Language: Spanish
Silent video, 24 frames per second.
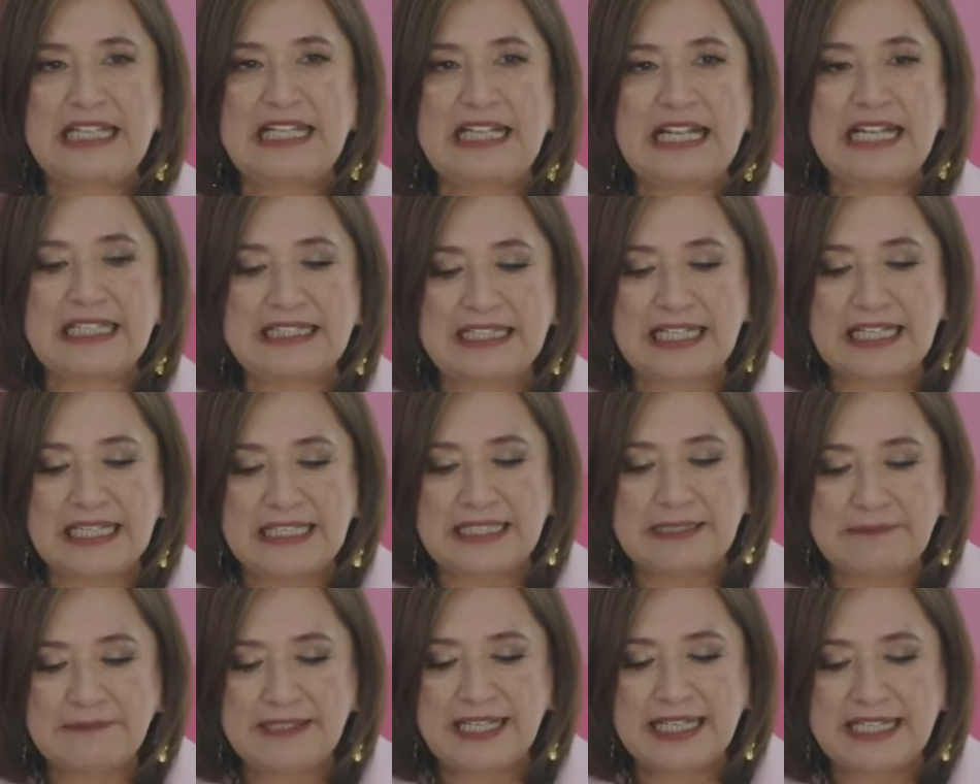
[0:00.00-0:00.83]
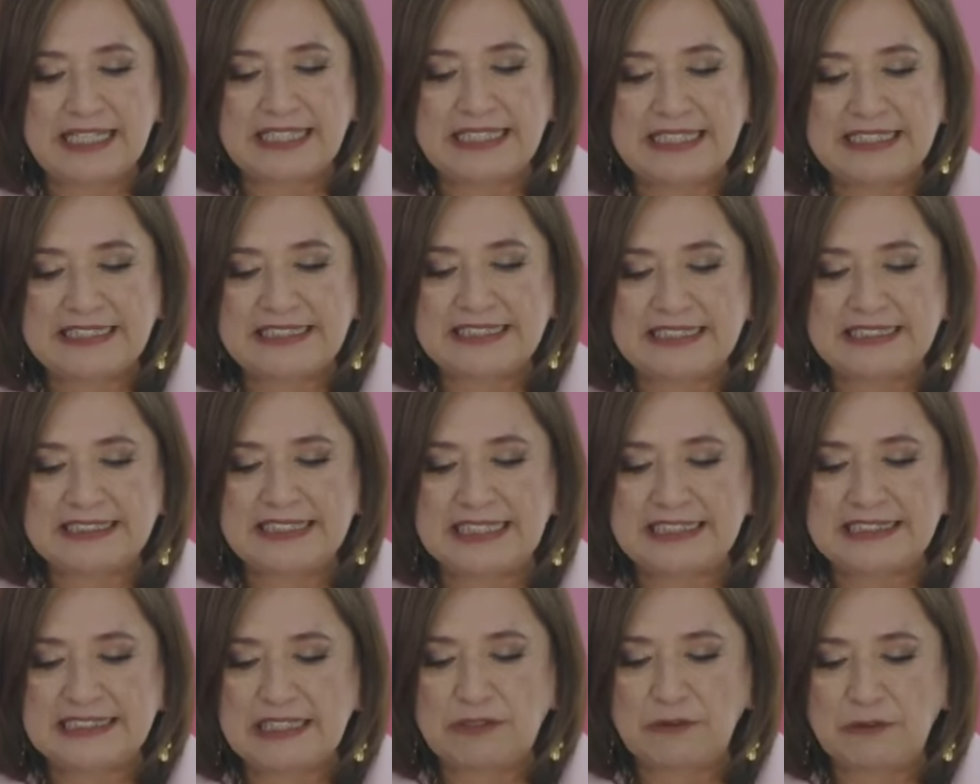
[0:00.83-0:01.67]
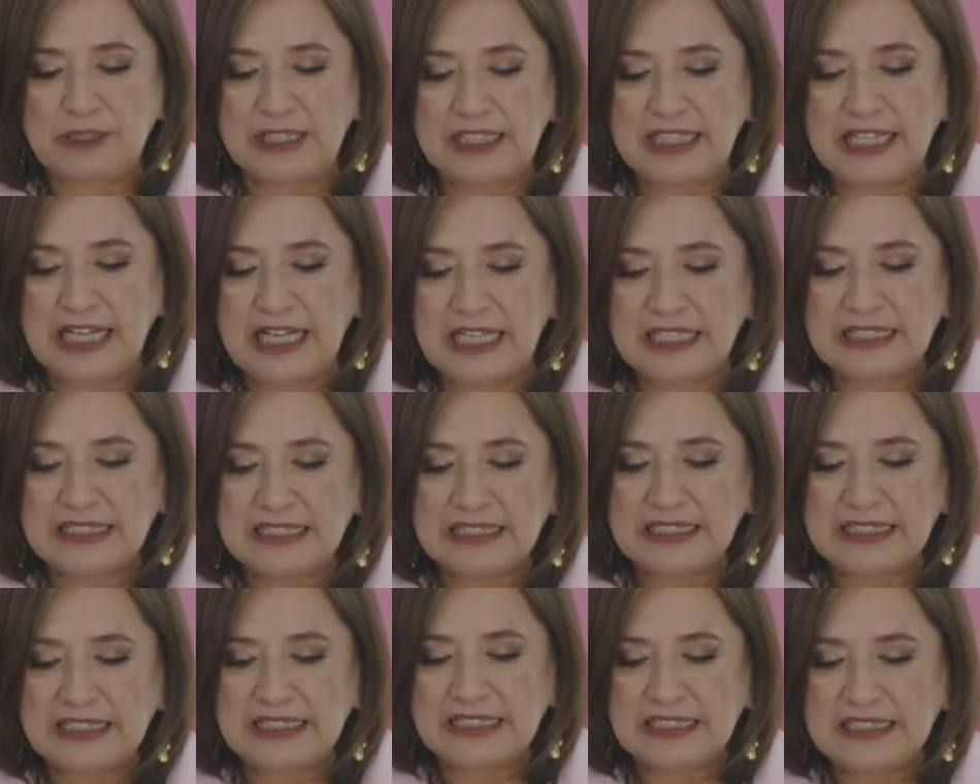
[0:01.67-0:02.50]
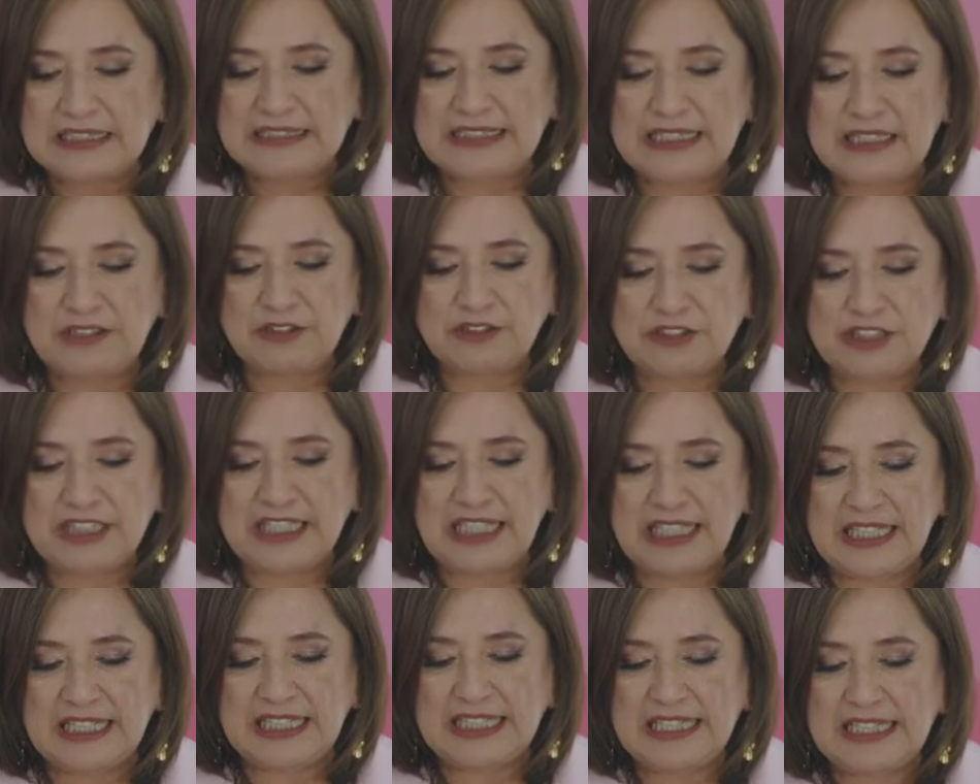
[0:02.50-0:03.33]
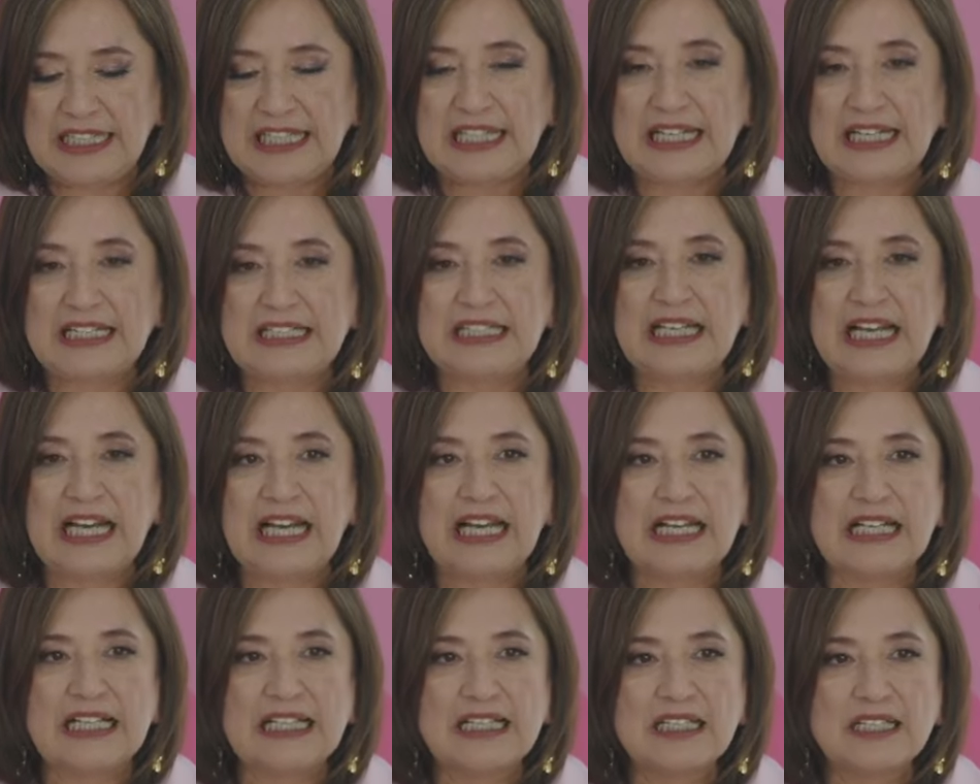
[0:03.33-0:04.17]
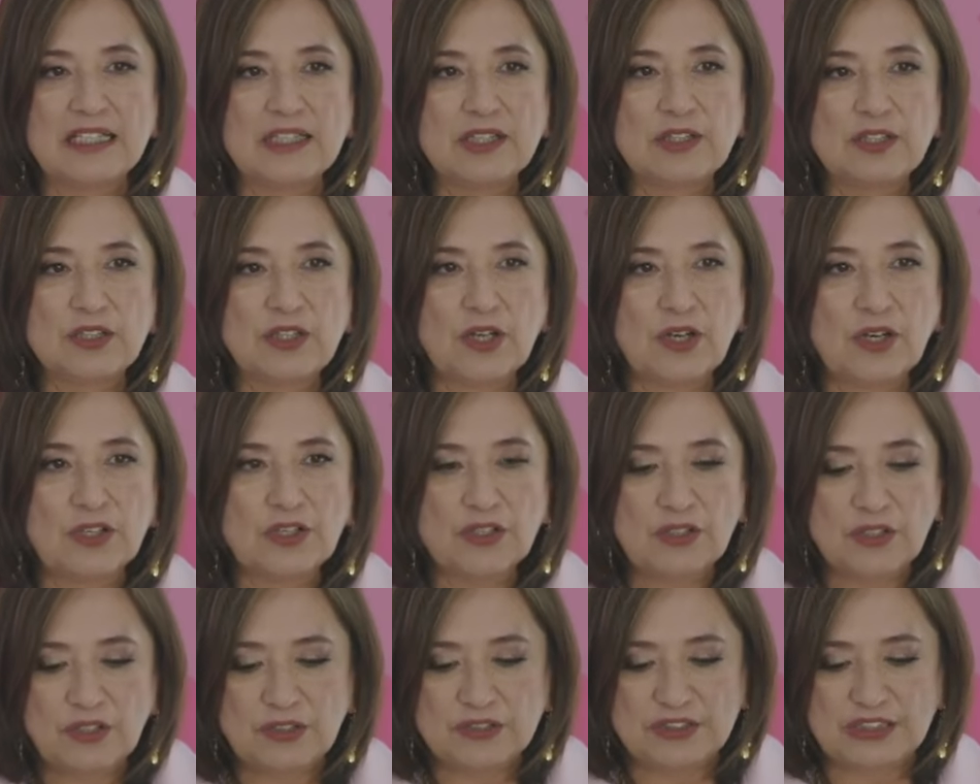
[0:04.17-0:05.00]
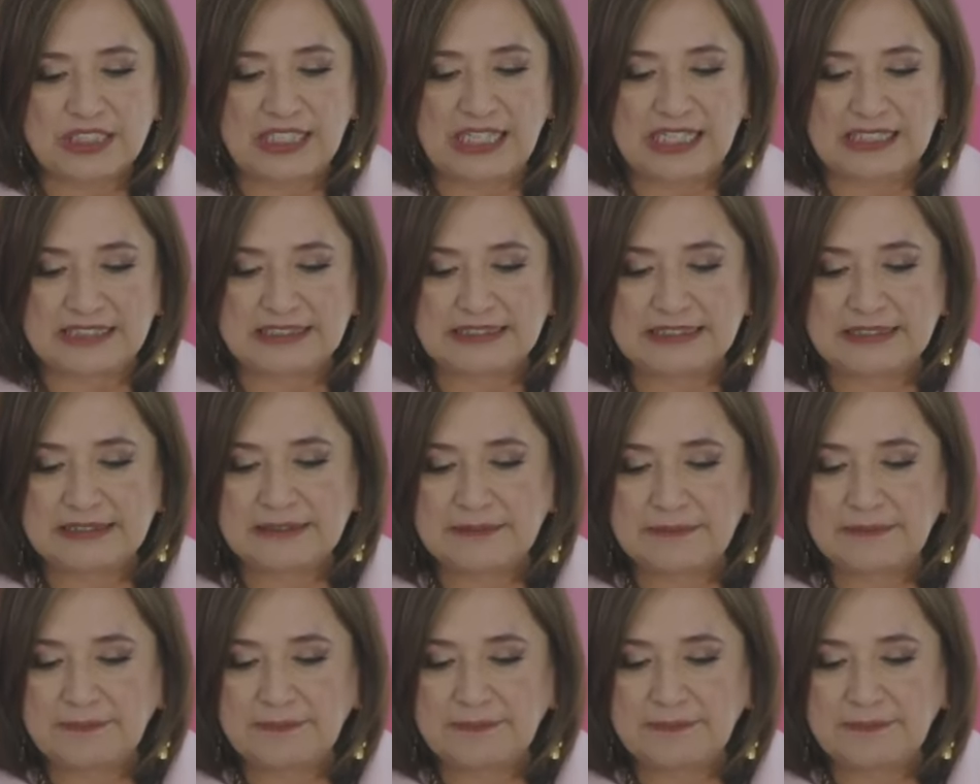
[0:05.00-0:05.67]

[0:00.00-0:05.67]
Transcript: y la terrible crisis de inseguridad si nos quieren engañar todos los días.